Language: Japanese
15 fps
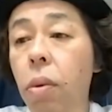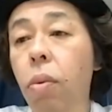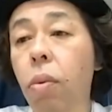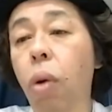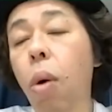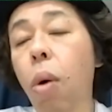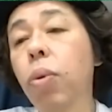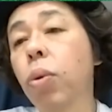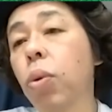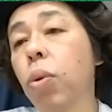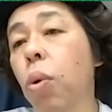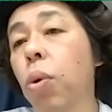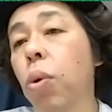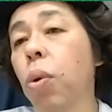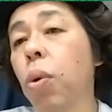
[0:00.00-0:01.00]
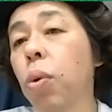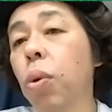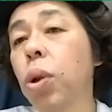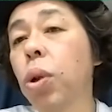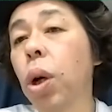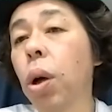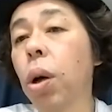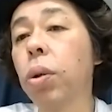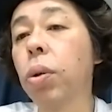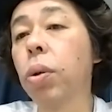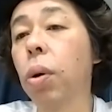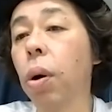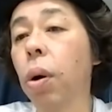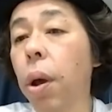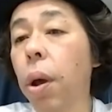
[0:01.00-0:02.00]
な多分そういうことじゃないで
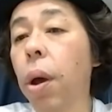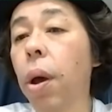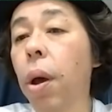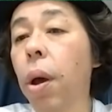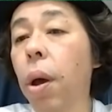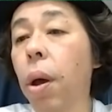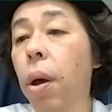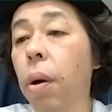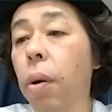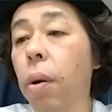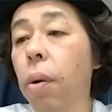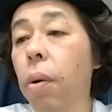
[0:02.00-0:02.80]
すかね、